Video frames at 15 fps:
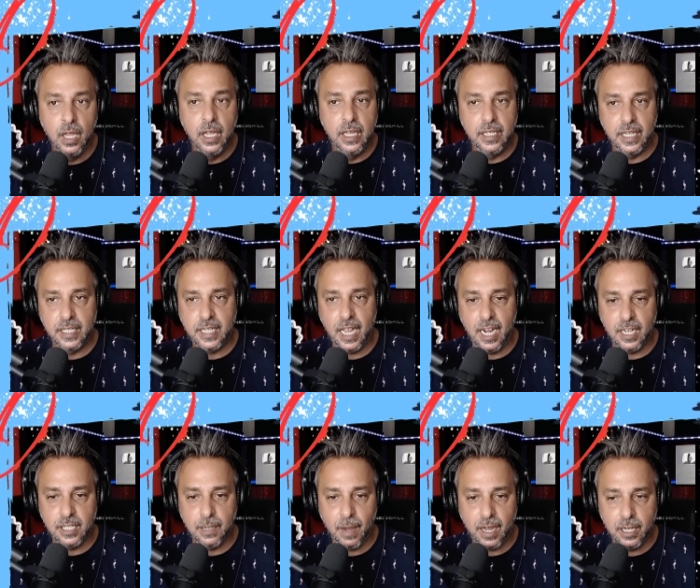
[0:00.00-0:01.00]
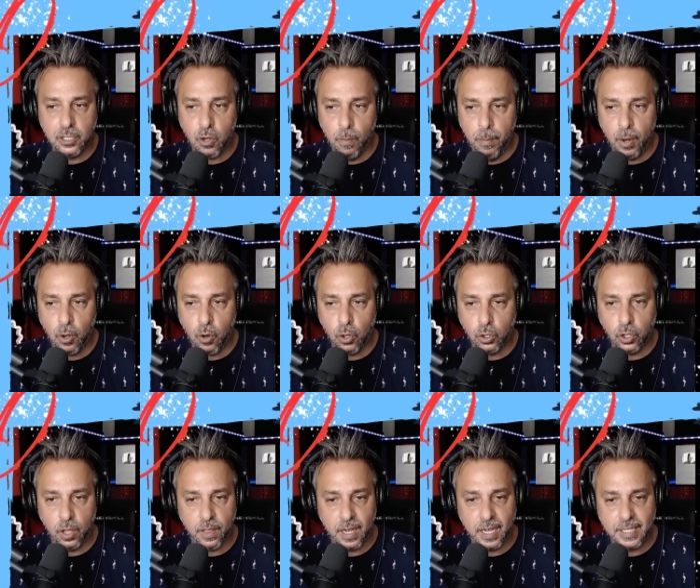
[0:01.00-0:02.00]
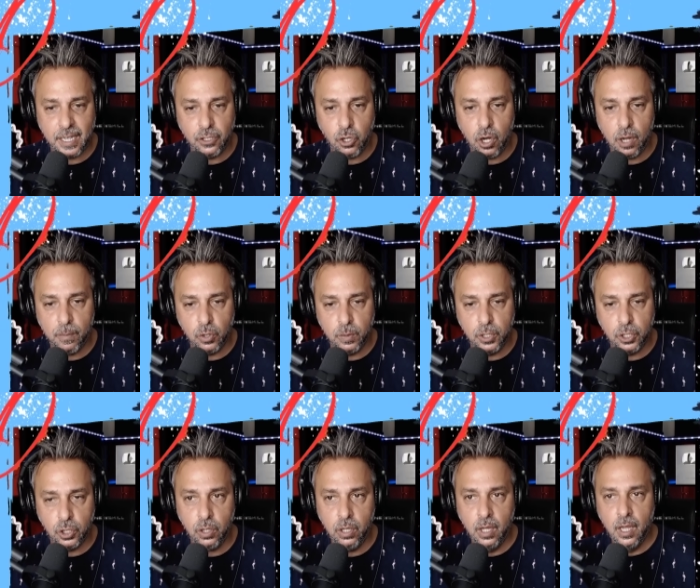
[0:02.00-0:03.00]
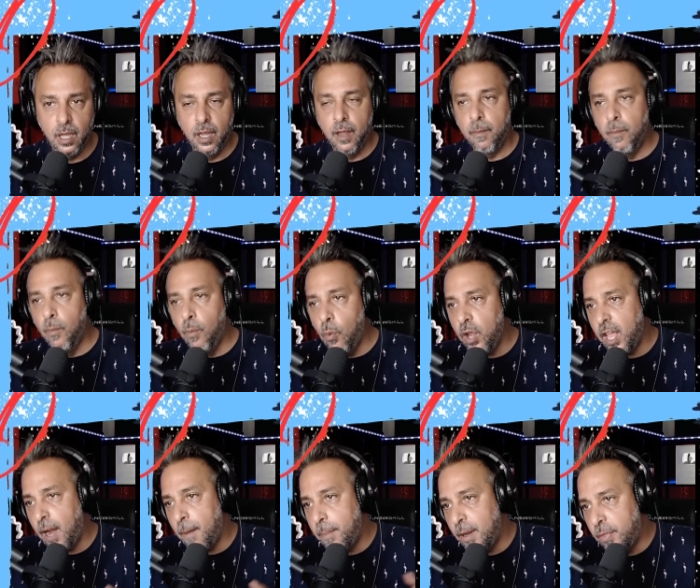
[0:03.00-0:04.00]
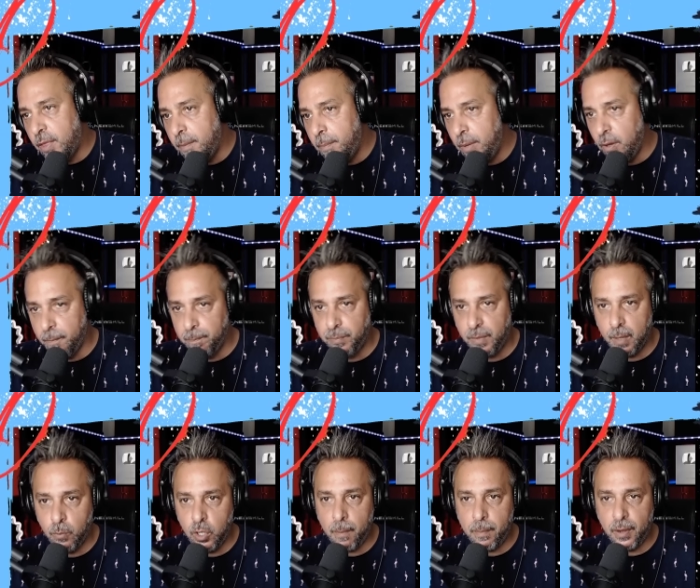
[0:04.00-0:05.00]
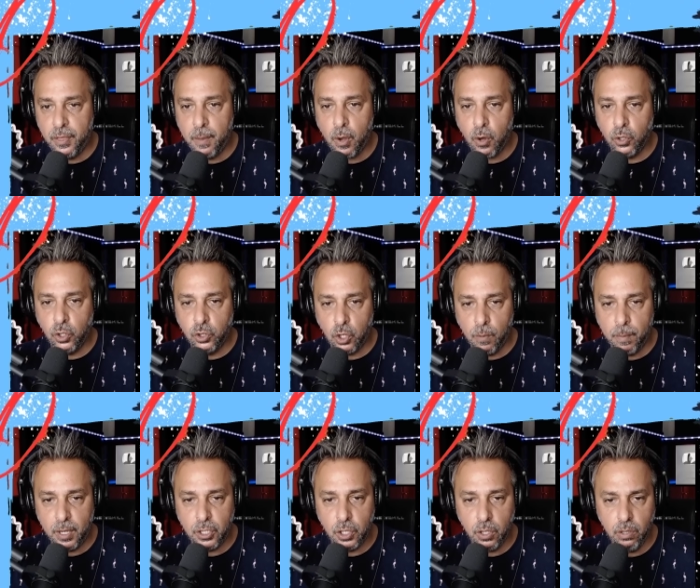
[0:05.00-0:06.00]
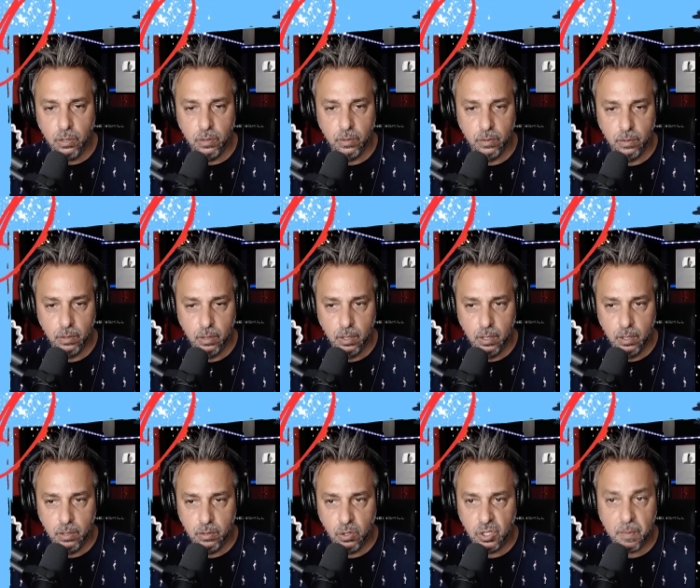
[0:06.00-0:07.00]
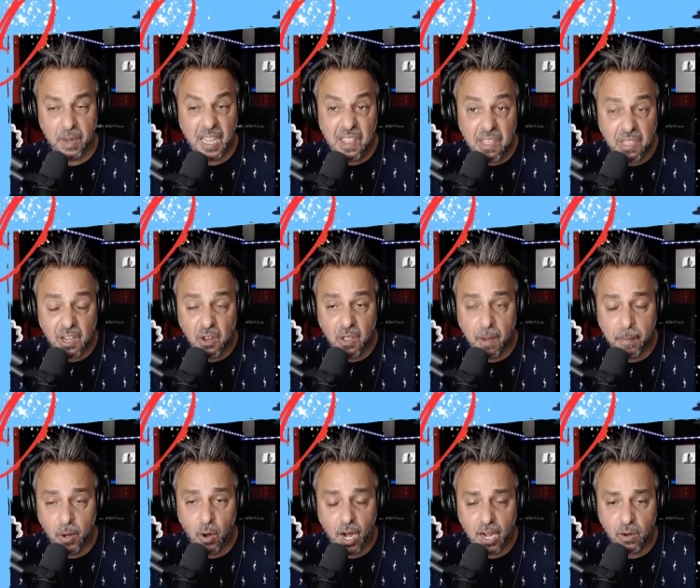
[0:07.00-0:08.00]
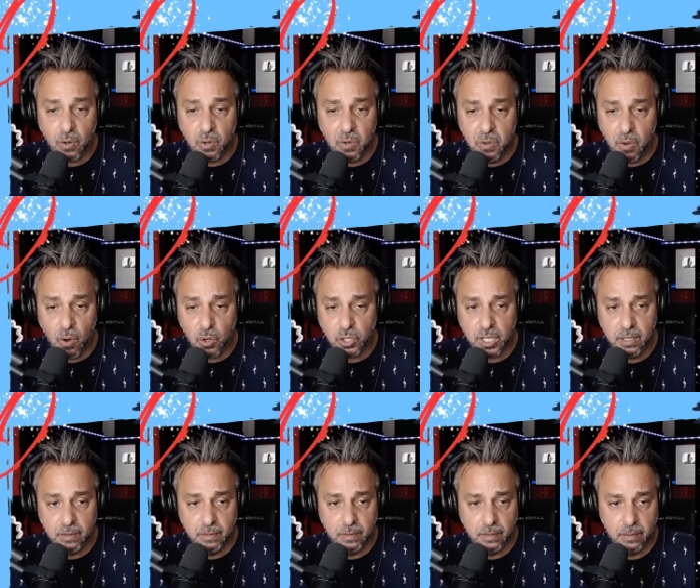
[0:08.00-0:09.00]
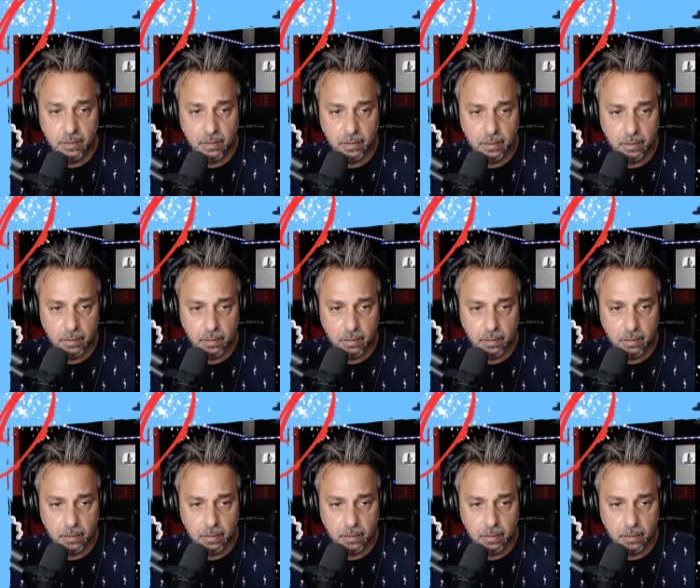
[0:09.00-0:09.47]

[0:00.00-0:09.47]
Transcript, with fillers: Y es que las imágenes con pelo corto de Daniel Sancho las hemos visto muy al principio. Muy al principio, cuando entró en prisión. No sé para qué dicen lo del pelo largo, no lo sé el pelo